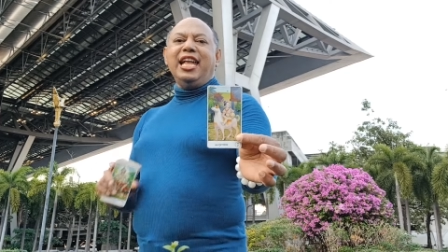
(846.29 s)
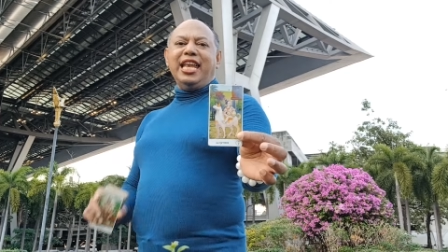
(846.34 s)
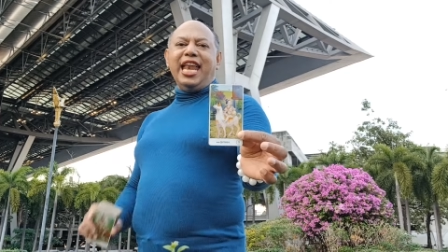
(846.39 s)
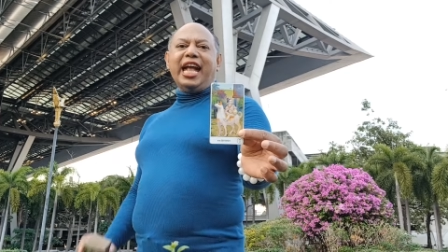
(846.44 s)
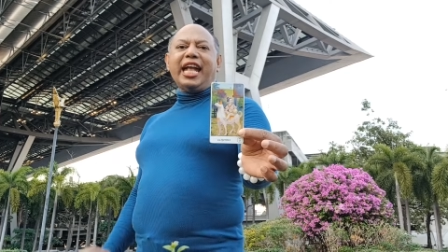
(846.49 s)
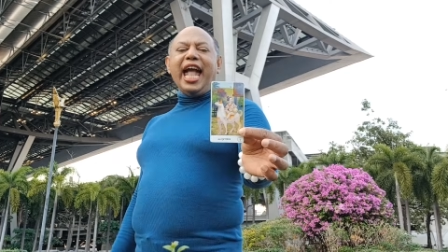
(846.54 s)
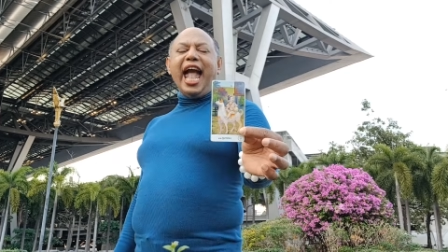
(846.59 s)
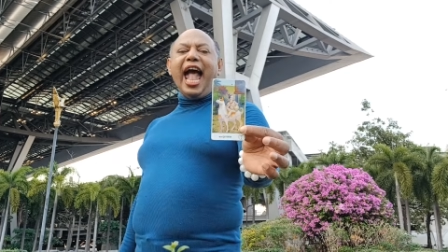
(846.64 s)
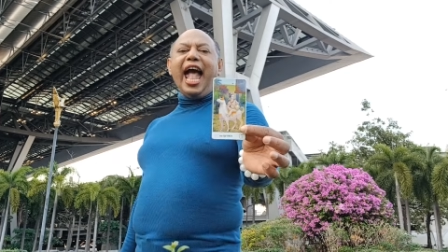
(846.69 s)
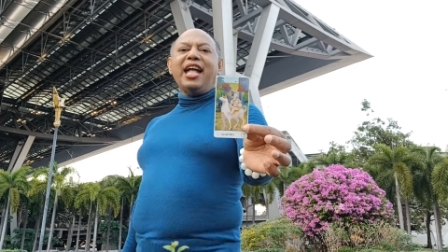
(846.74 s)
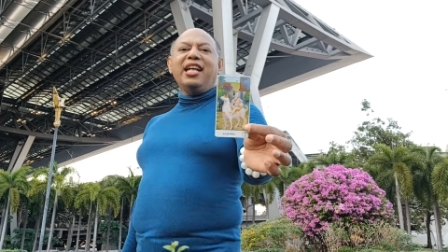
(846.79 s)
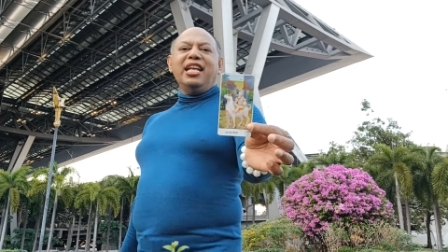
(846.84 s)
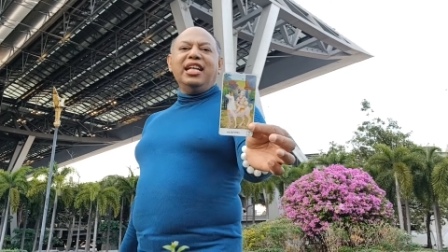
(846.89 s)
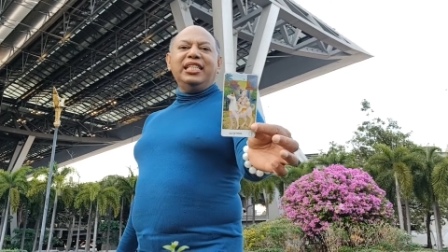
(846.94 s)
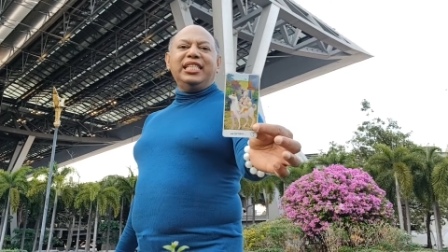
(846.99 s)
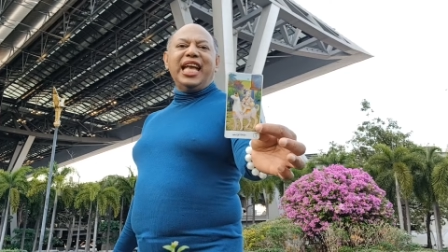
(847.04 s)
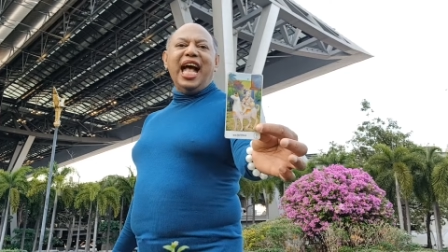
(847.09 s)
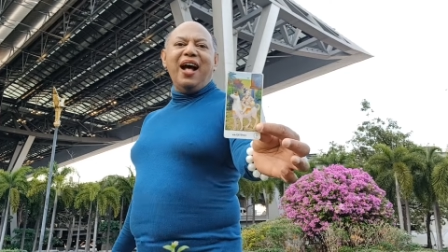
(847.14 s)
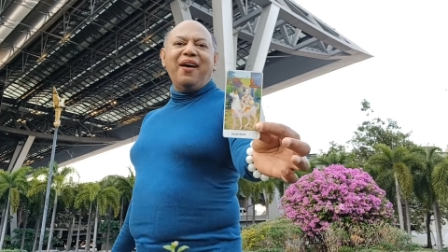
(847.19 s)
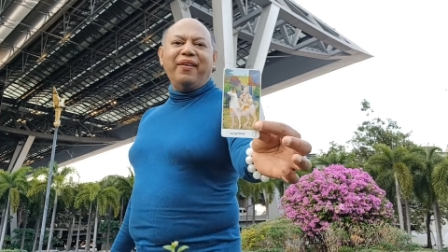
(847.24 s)
นะคะ
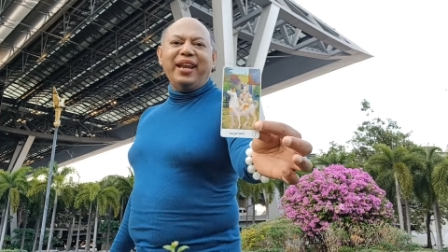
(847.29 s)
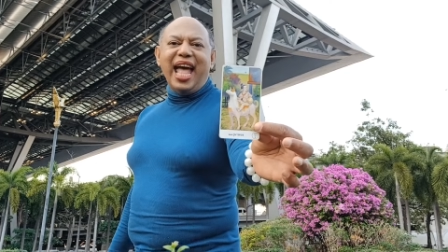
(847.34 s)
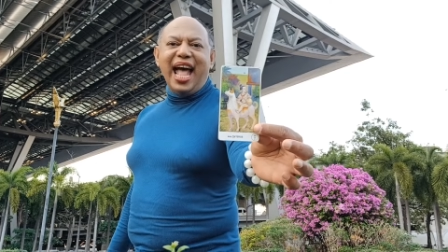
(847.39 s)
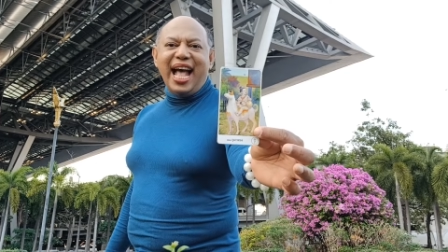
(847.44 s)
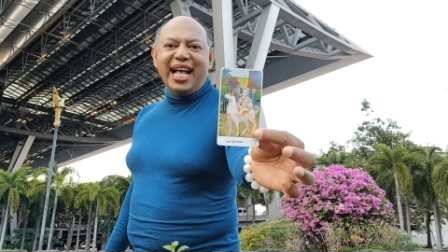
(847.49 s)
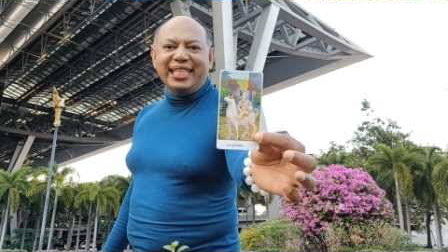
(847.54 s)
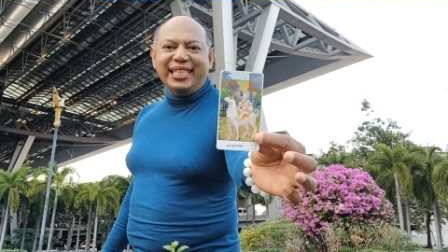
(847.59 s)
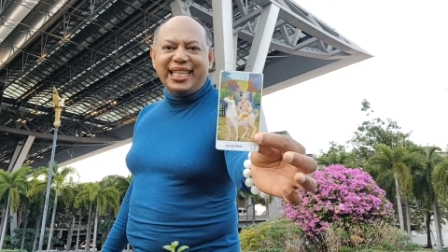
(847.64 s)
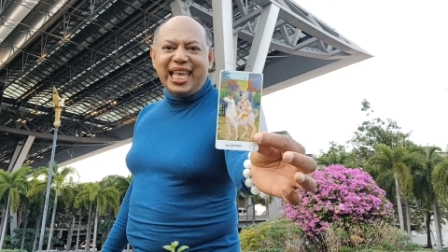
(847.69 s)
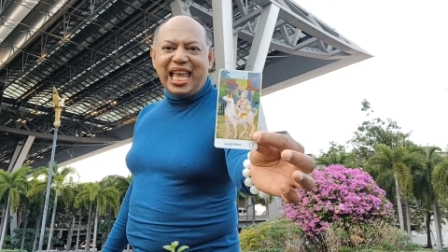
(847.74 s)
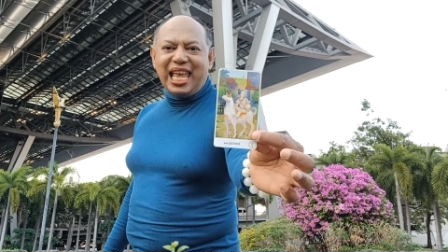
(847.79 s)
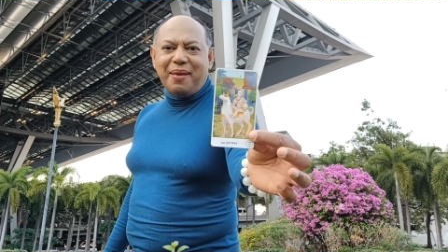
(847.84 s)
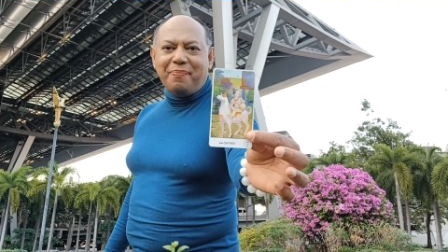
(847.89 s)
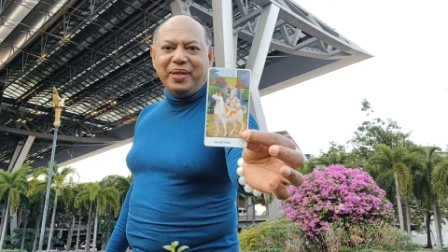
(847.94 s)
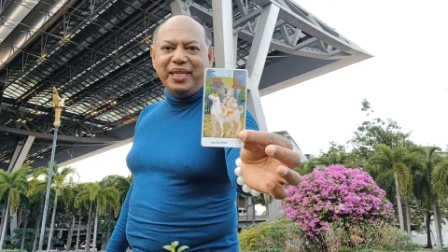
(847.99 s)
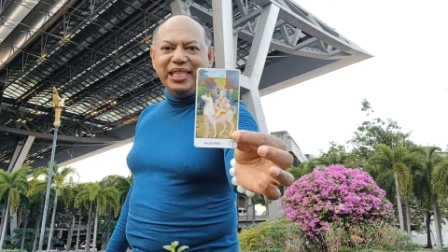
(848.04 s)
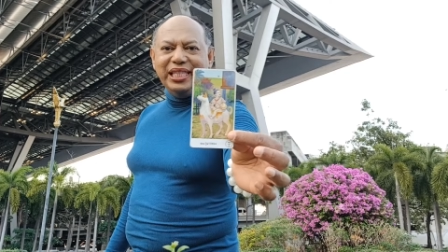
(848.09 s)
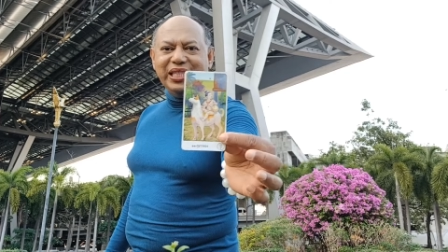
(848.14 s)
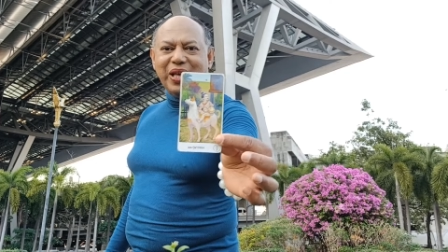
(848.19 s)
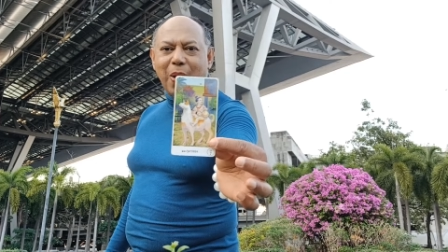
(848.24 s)
ชาวราศีพ
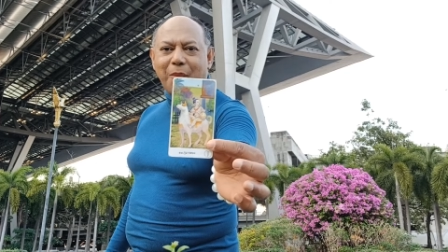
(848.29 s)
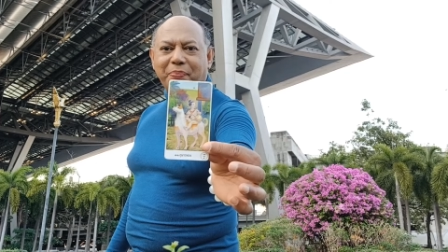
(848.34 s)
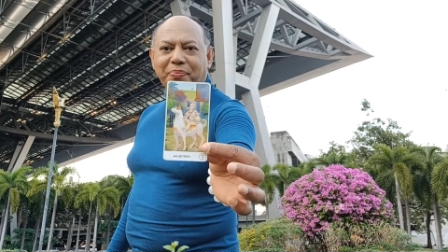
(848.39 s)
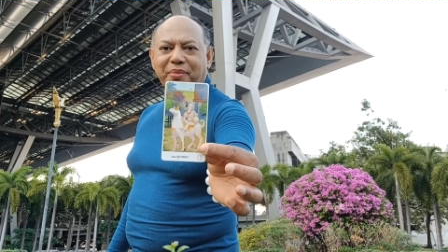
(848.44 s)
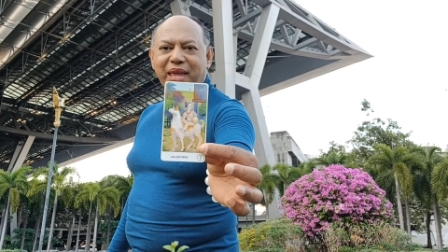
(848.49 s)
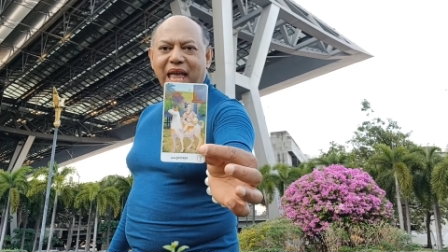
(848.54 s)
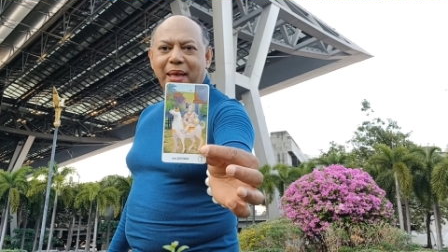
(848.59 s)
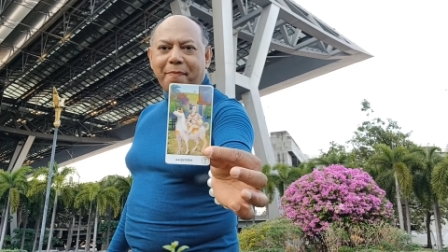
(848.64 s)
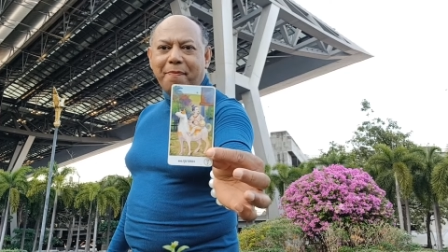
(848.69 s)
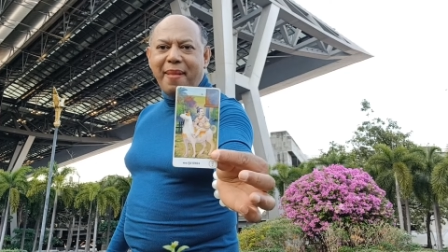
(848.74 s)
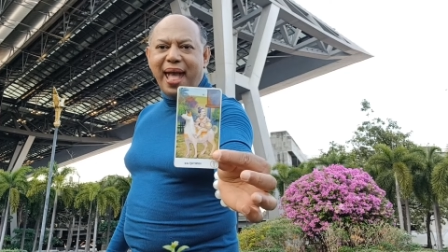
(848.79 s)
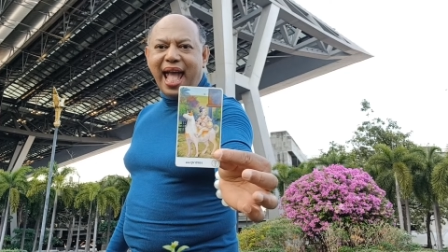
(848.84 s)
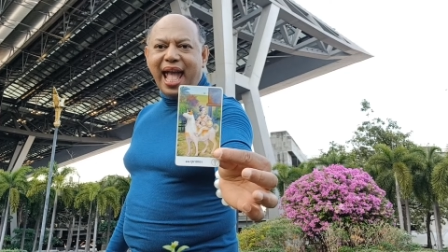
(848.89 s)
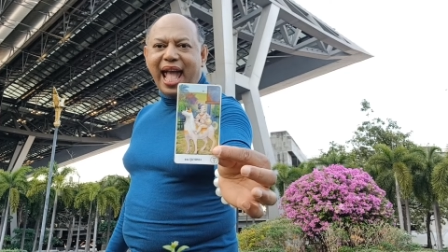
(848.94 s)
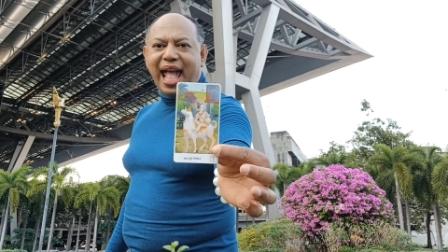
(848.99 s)
ฤษภแหม